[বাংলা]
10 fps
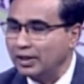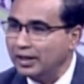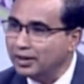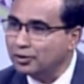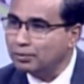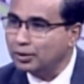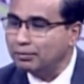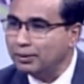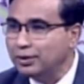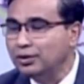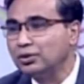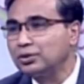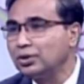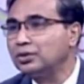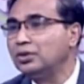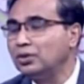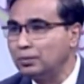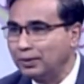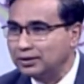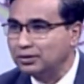এর ওপর বিভিন্ন তথ্য
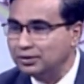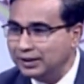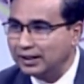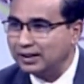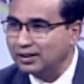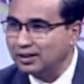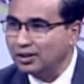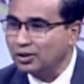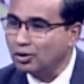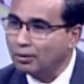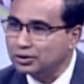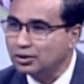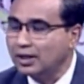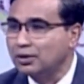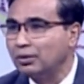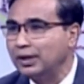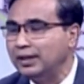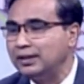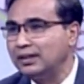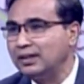উপাত্ত নিয়ে গবেষণা করেই